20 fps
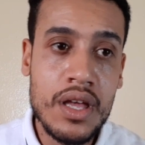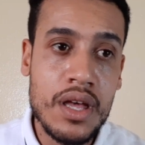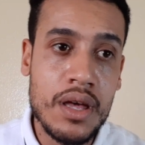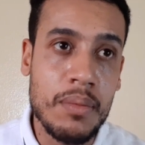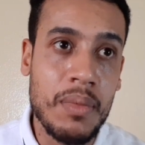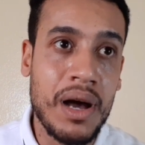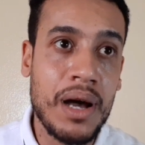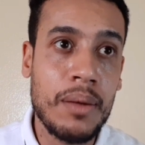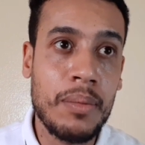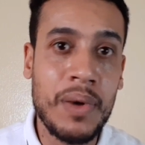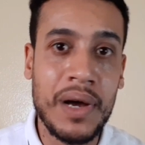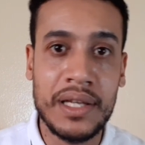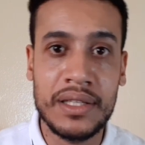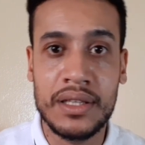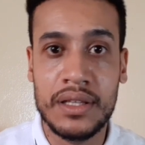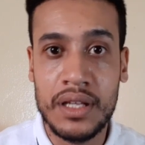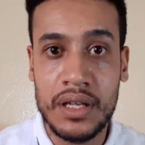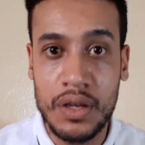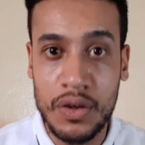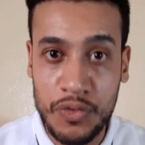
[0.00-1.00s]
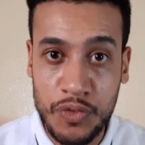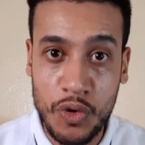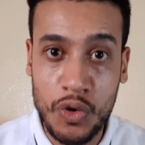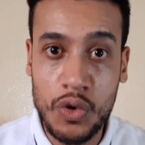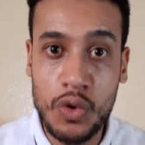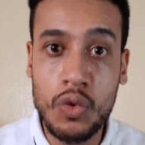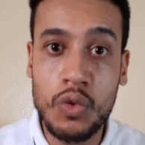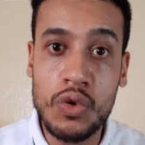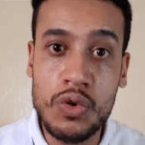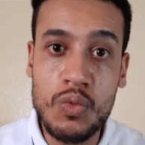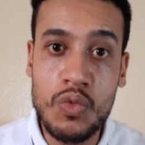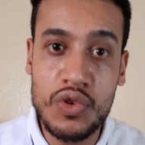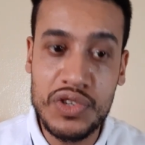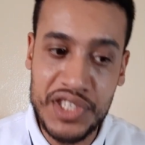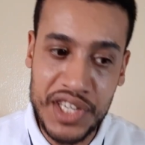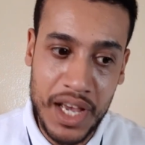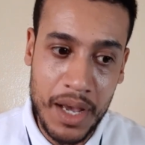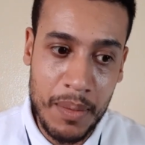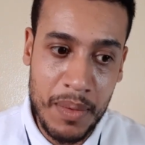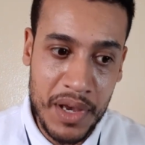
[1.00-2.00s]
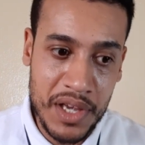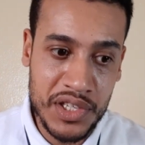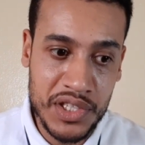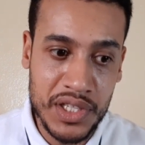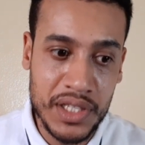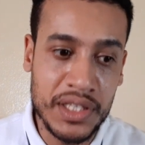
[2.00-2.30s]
مع بعض الفرق والمنتخبات